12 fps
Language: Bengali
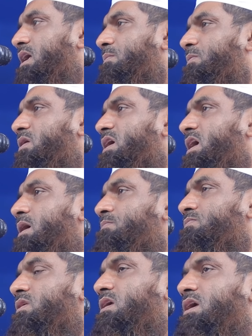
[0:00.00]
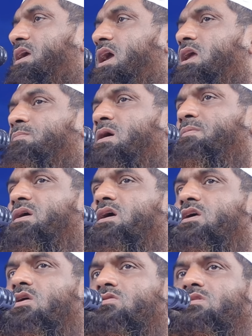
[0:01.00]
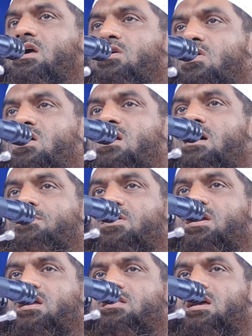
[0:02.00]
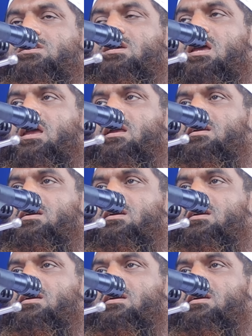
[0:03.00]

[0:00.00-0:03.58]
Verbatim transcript: এরপরে এইভাবে রক্তের গঙ্গা বইয়ে দিয়েছে